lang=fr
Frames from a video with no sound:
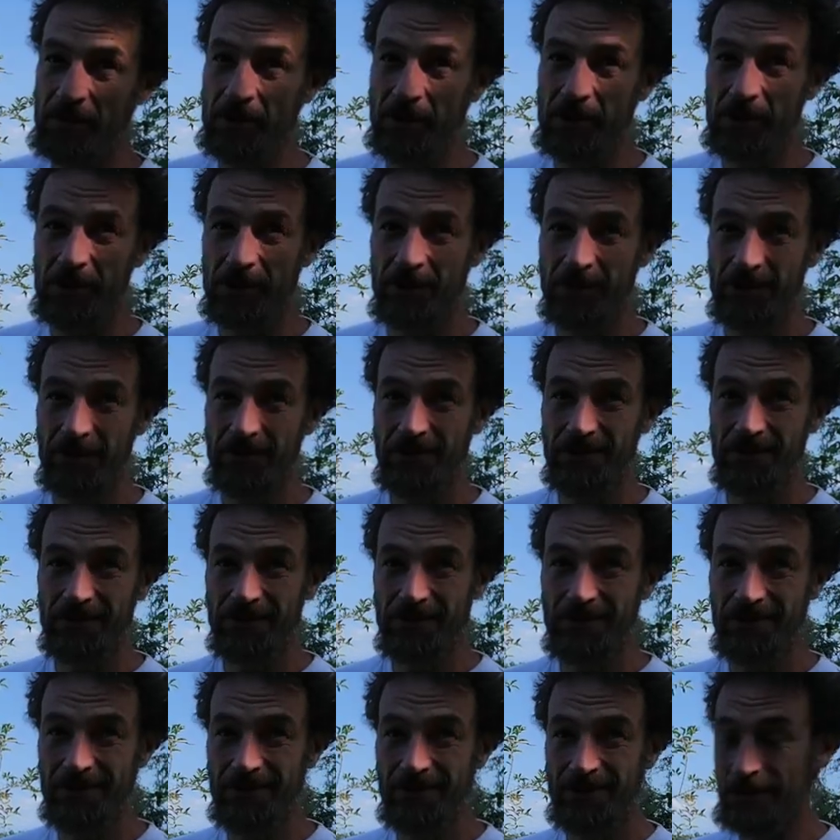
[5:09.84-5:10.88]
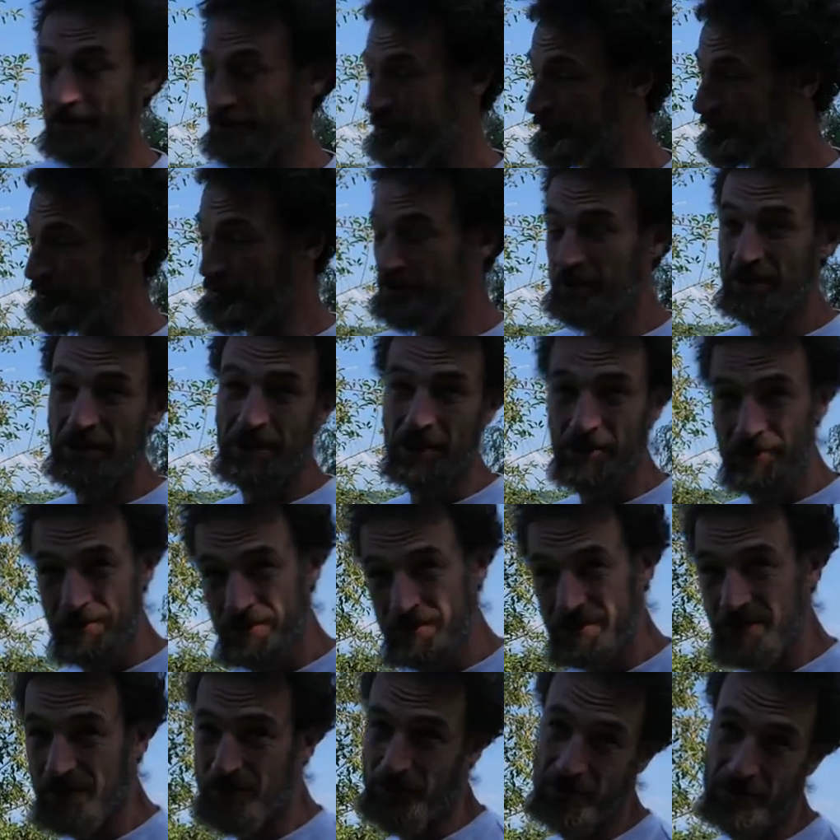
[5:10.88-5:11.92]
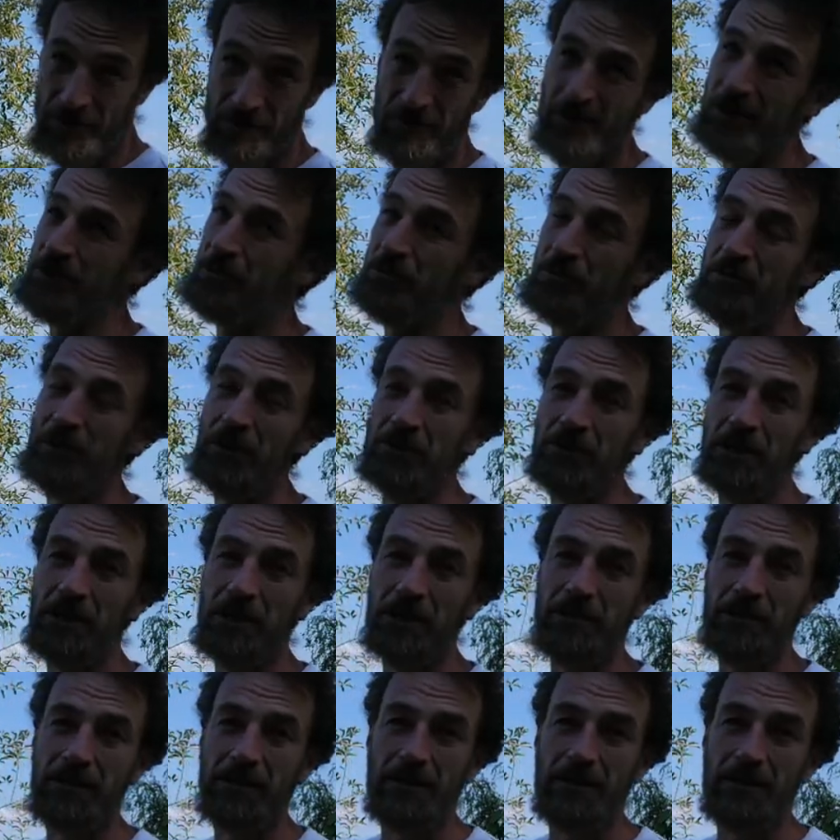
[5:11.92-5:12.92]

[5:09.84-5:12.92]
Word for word: à la machine. Donc si je veux mettre quelque chose, c'est forcément tout manuel.